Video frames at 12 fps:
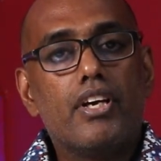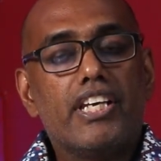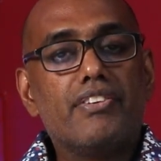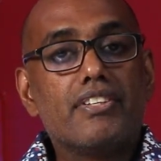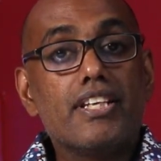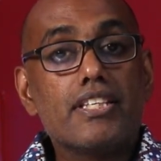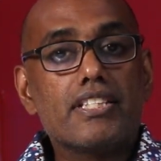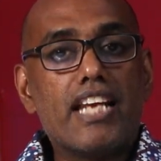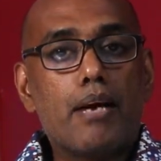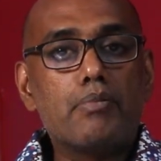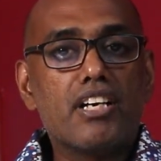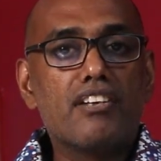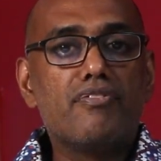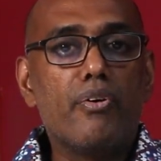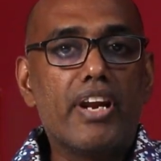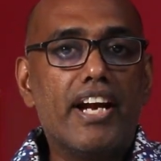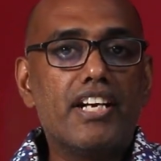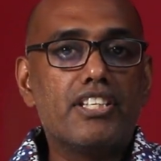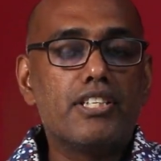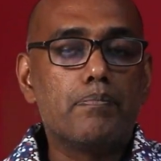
இது வந்து ட்ராகன் ஃபோர் எயிட்டி